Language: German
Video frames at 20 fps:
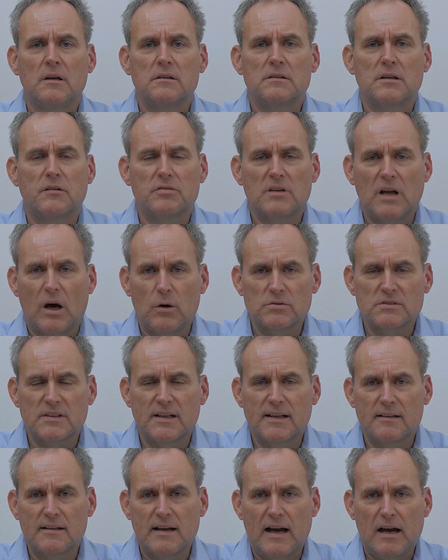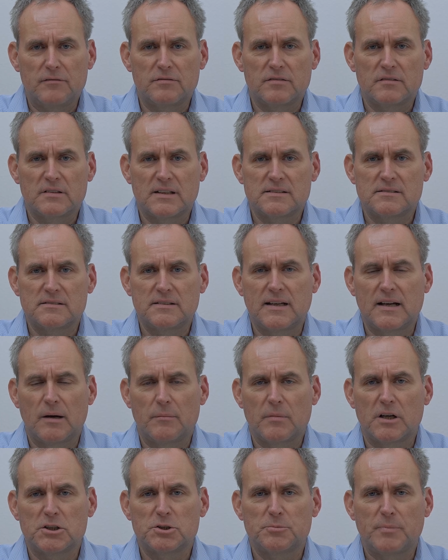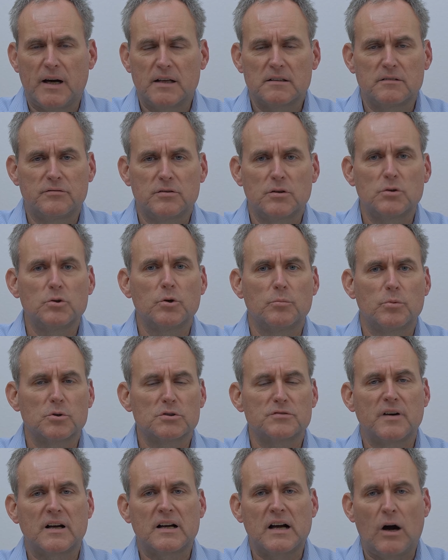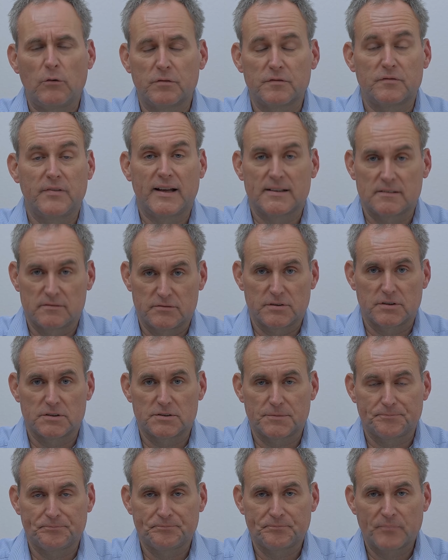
davon ausgehen darf, dass die Kamerasparte von Olympus verkauft werden wird.